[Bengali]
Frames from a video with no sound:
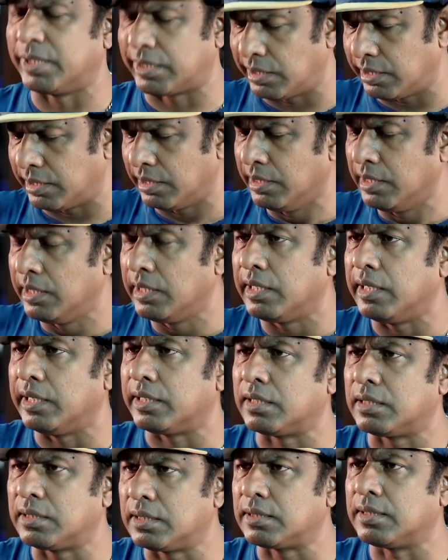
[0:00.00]
আমি কি
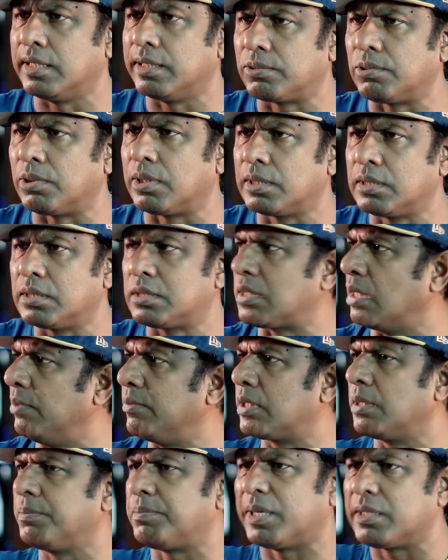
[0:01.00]
এটা ডিজাইন করে দিচ্ছি
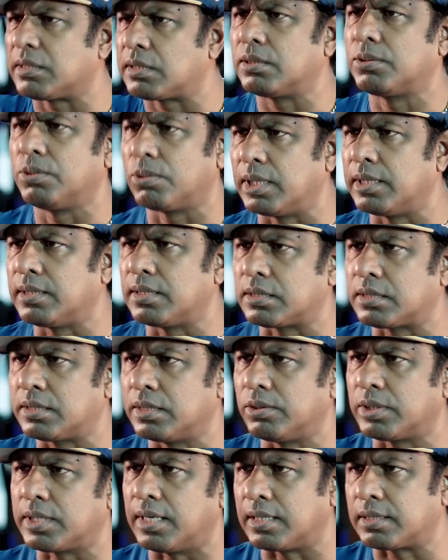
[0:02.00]
আমি কি প্রেসে দৌড়াইতেছি
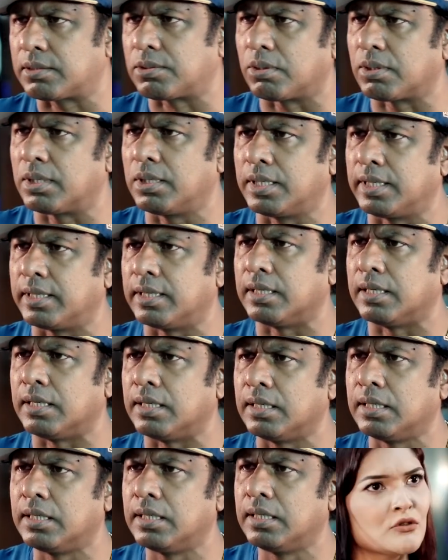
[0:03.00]
কাট করার দেখছো
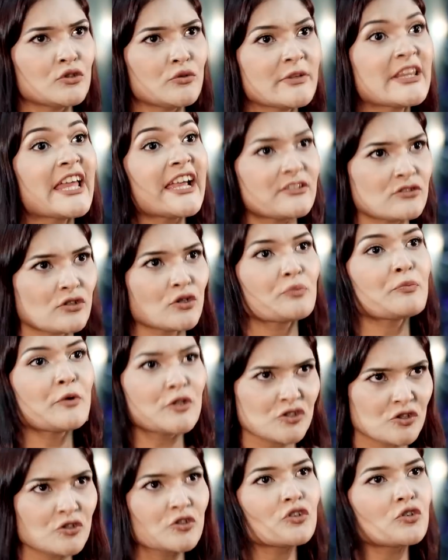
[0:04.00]
তো তুমি দেখছো
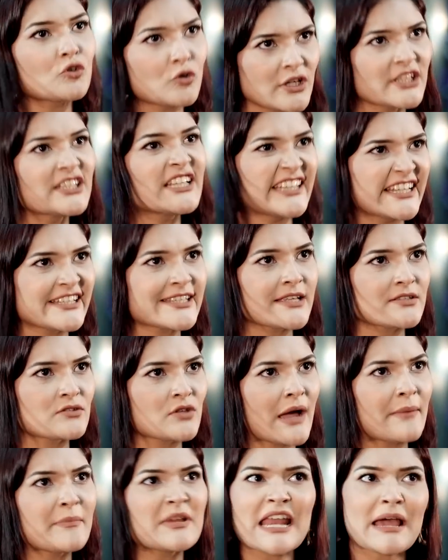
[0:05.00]
পছন্দ তো করে দিতে
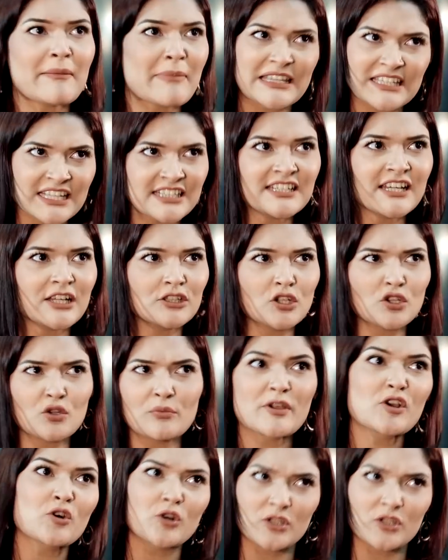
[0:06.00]
চাইছো আমি না বাধা দিলে তো তুমি